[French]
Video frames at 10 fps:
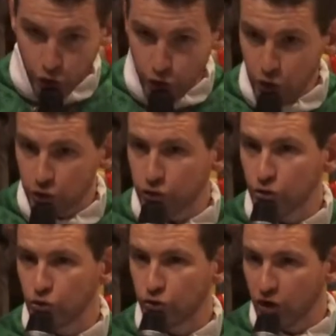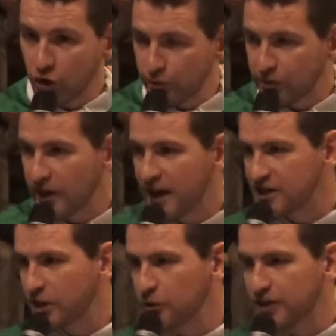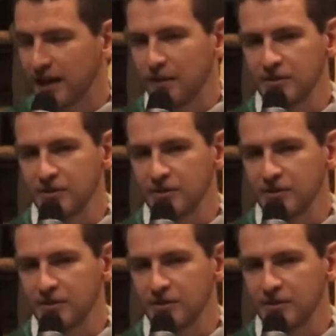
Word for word: culte du temple à Jérusalem,